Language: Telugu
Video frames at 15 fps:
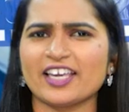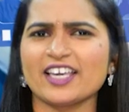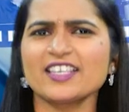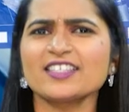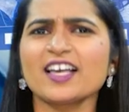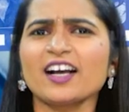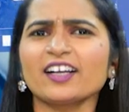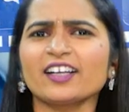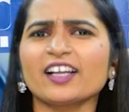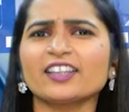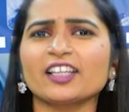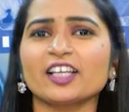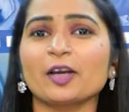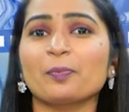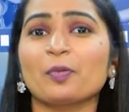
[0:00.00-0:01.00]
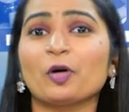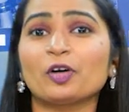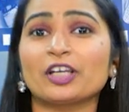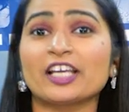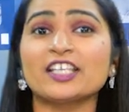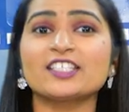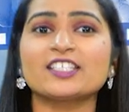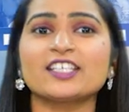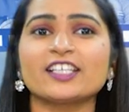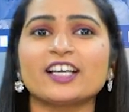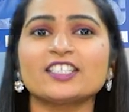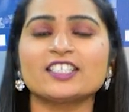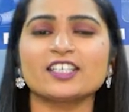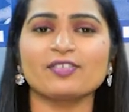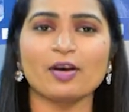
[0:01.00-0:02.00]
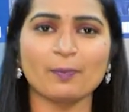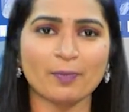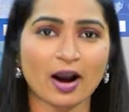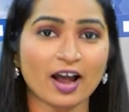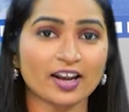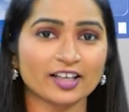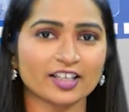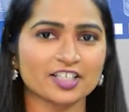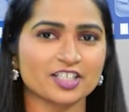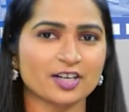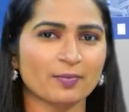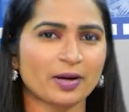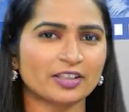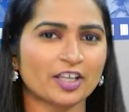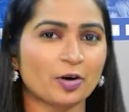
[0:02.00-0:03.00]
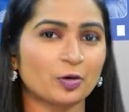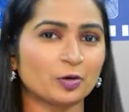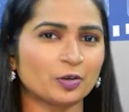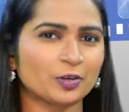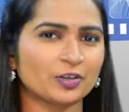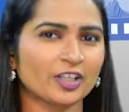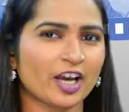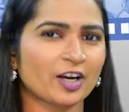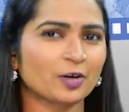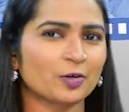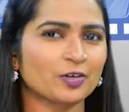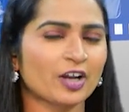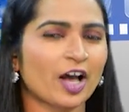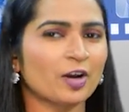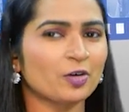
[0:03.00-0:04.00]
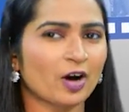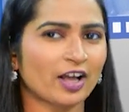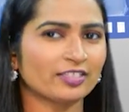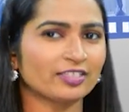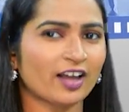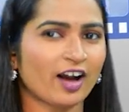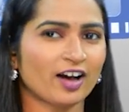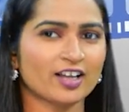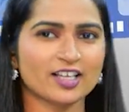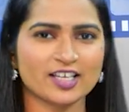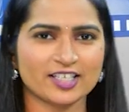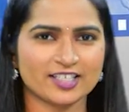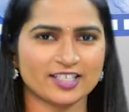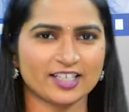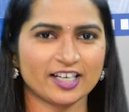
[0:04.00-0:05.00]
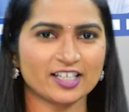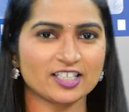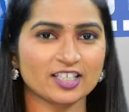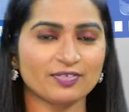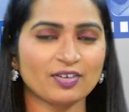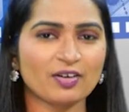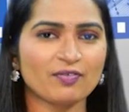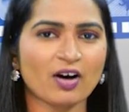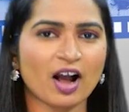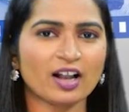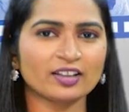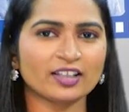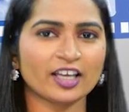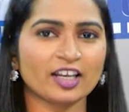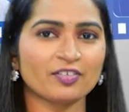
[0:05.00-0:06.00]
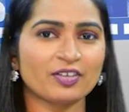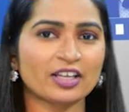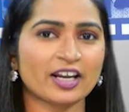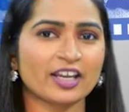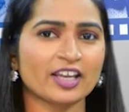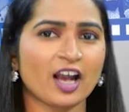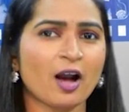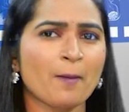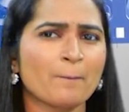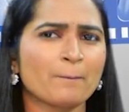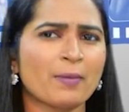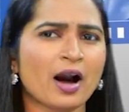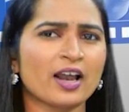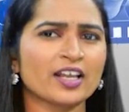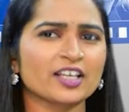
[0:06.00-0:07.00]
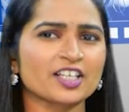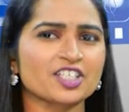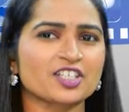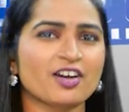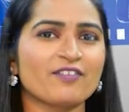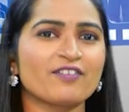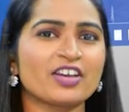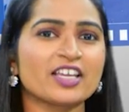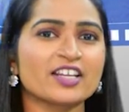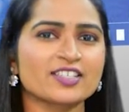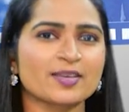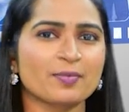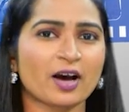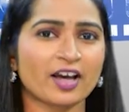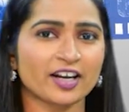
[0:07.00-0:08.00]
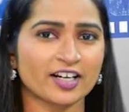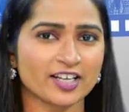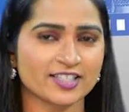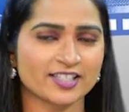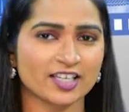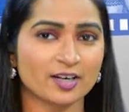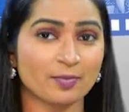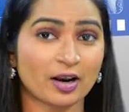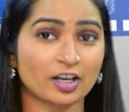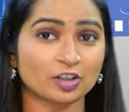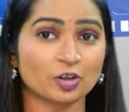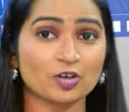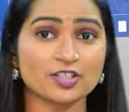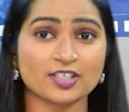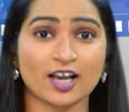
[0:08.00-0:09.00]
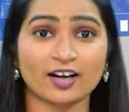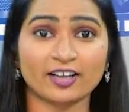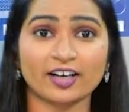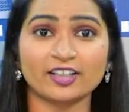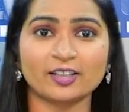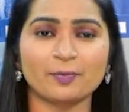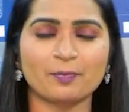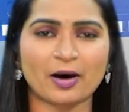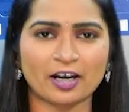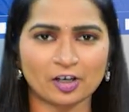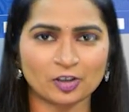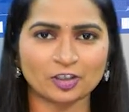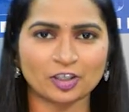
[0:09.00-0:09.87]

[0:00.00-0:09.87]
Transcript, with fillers: ఈ సంక్రాంతికి పోటీ చిరంజీవి బాలకృష్ణ మధ్య ఉంటుంది అనుకున్నారు అంతా చిరంజీవి వాల్తేరు వీరయ్య బాలకృష్ణ వీరసింహారెడ్డి సినిమాలతో సంక్రాంతి బరిలో